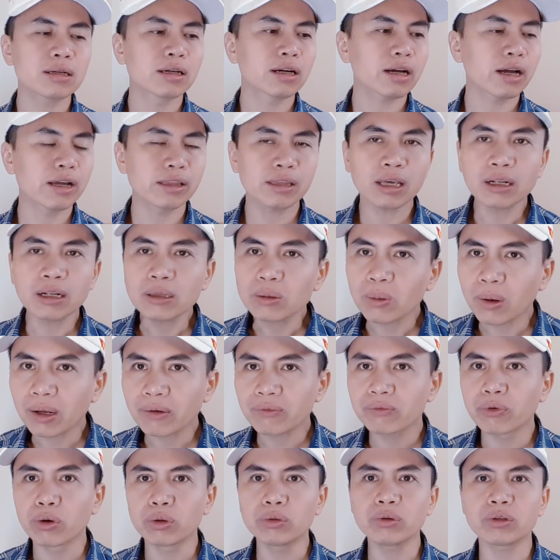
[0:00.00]
gây thất thoát
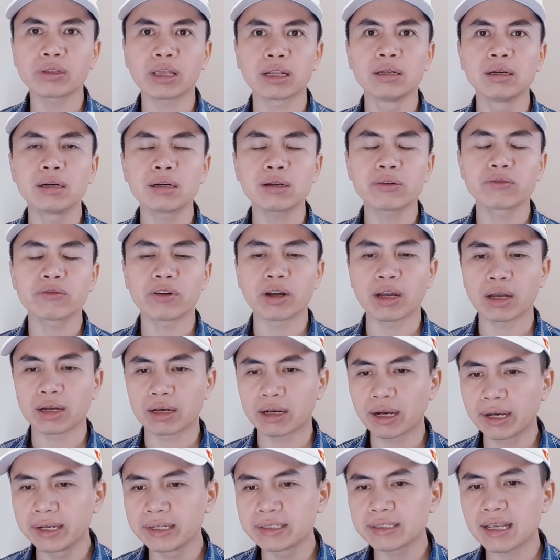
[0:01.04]
vốn cho nhà nước và
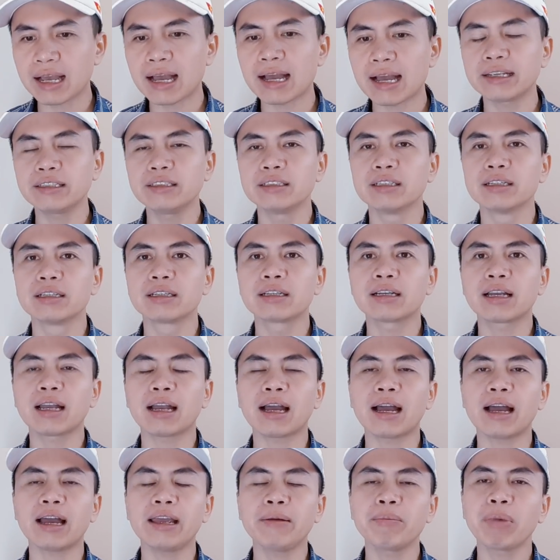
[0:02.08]
gây ra những
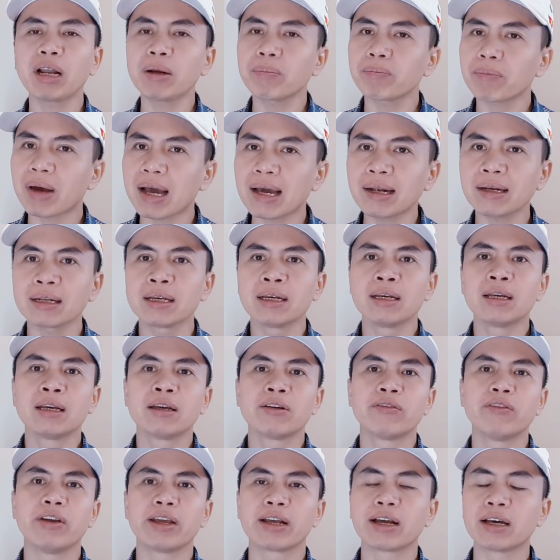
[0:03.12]
cái mất mát
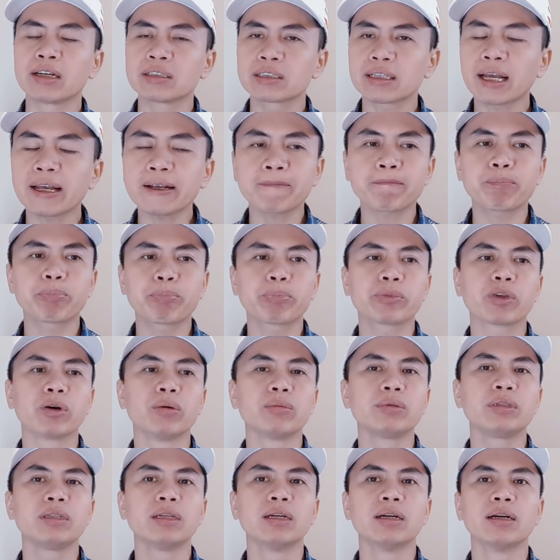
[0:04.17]
về ngân sách
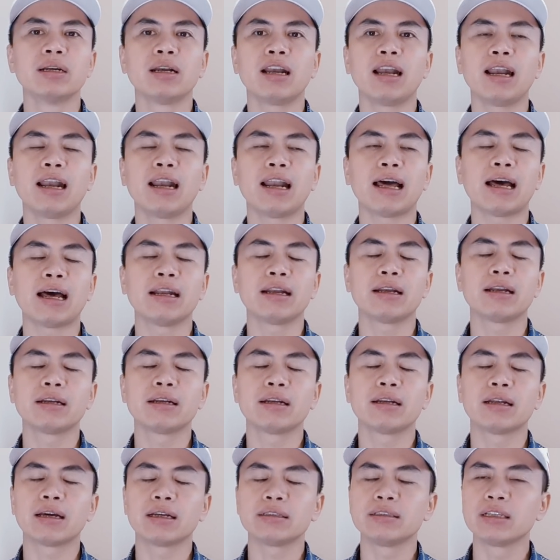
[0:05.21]
cũng như là
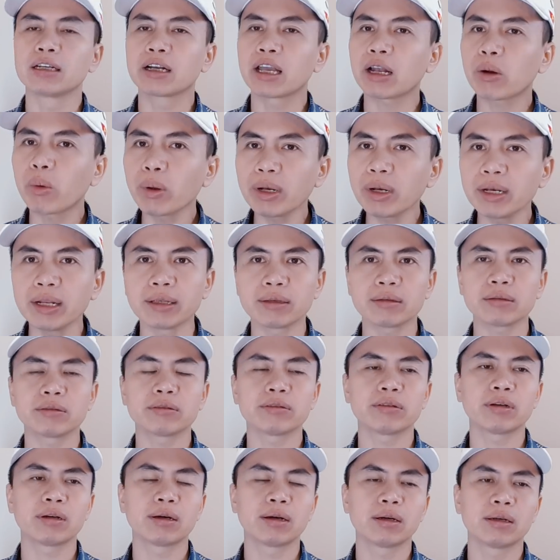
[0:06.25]
uh, những cái quyết định
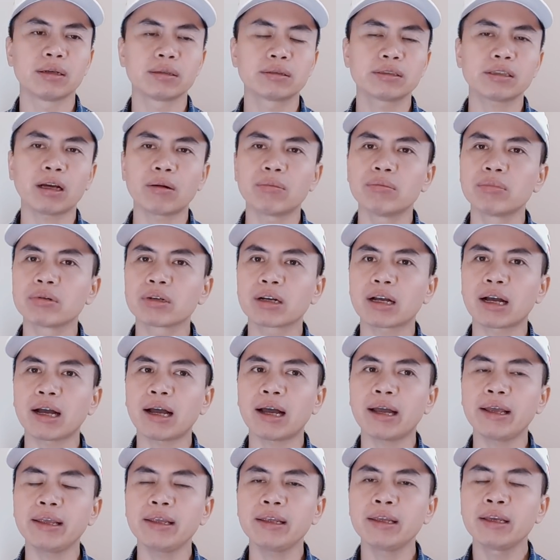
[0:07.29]
uh, trong
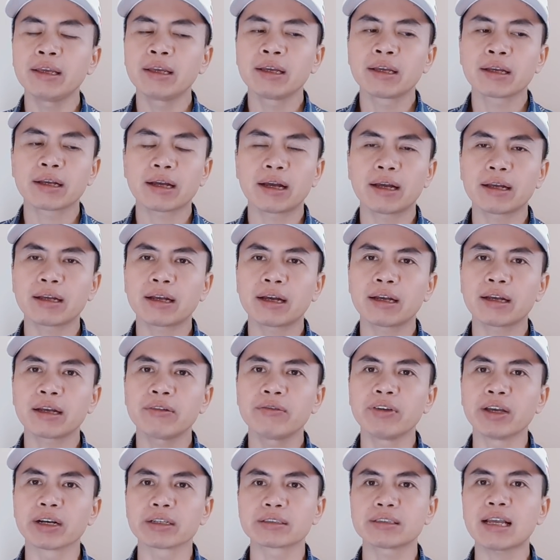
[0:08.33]
cái cái cái cái
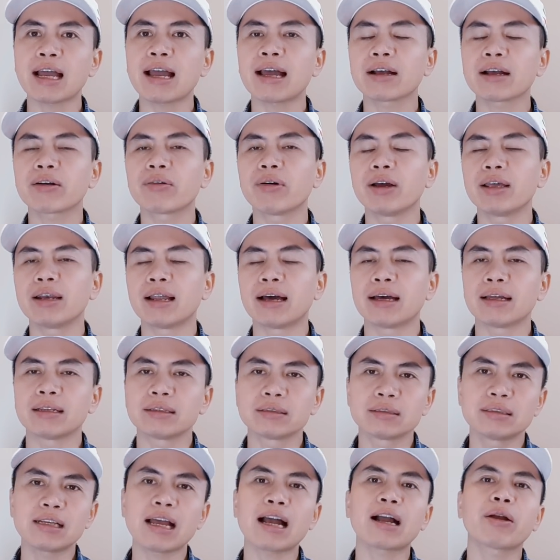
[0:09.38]
việc ra gọi là
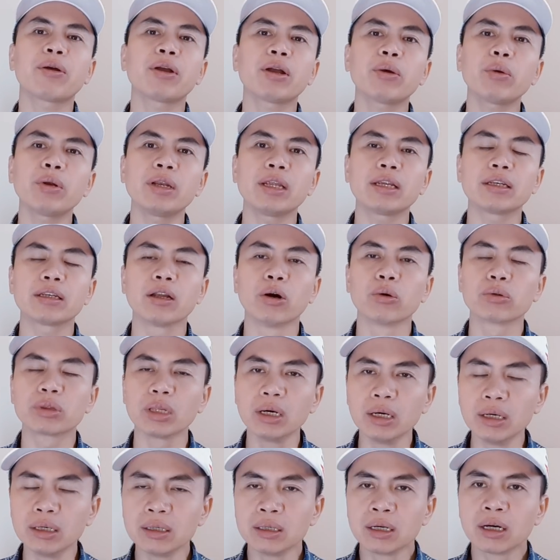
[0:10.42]
ra cái quyết định đầu
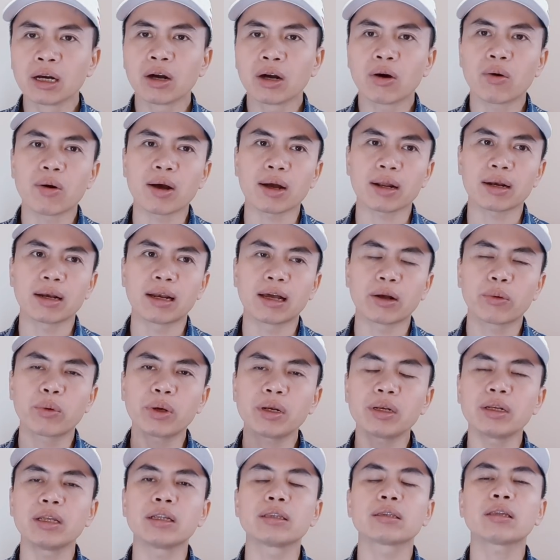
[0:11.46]
tư hoặc là
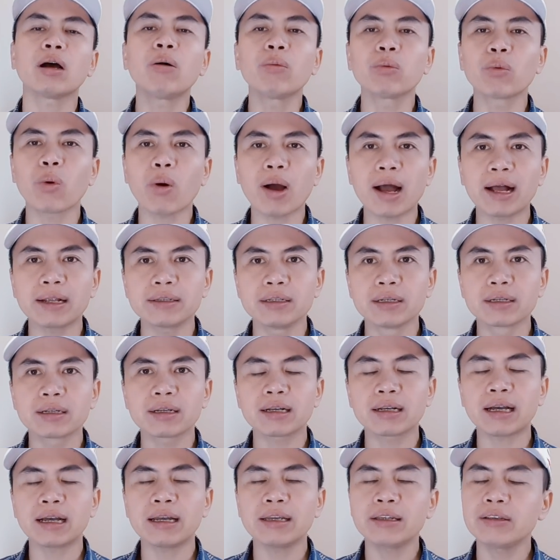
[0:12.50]
quyết định thông qua những
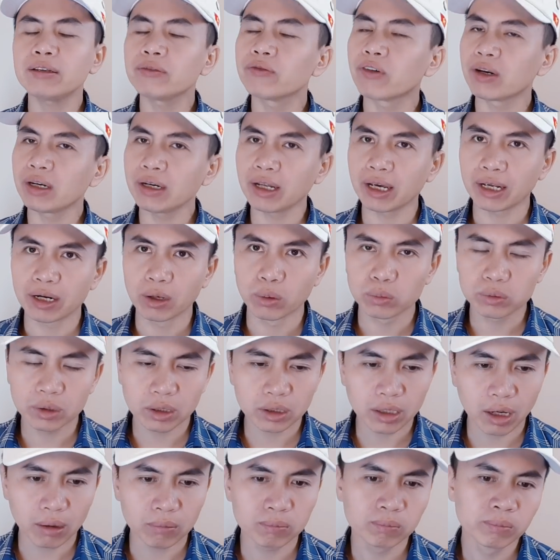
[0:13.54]
cái vấn đề đầu
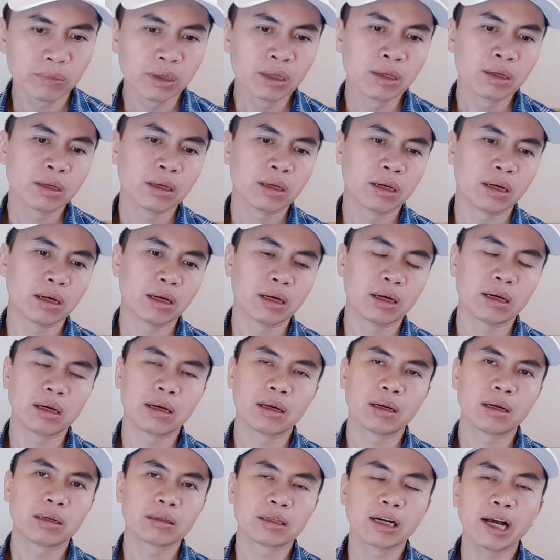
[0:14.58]
tư công
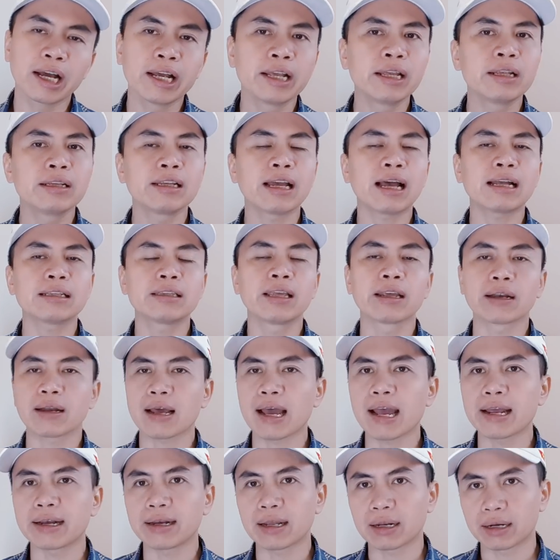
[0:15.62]
uh, gây ra thiệt
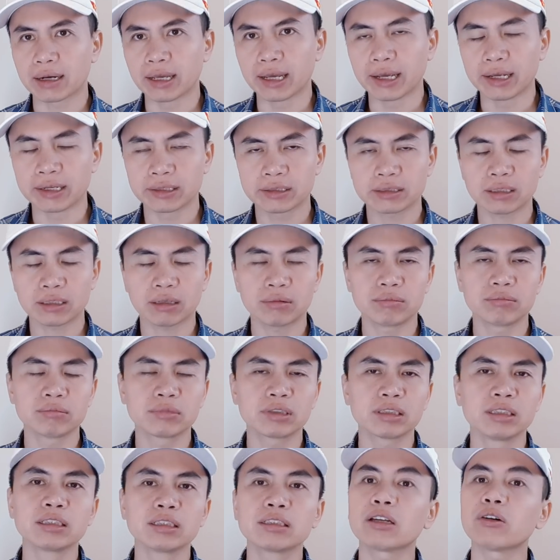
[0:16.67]
hại nặng nề
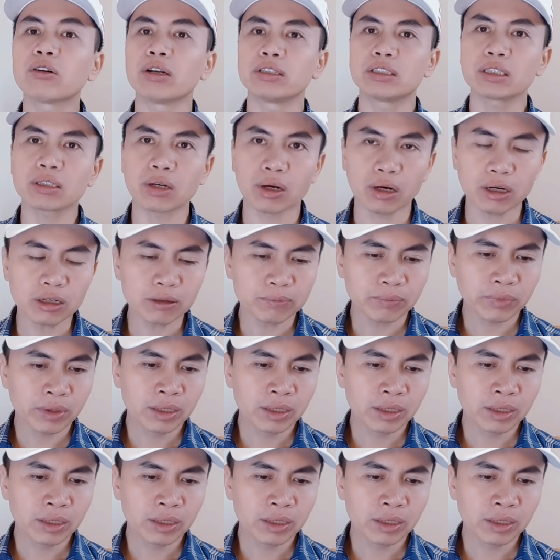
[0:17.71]
trong những giai đoạn trước đó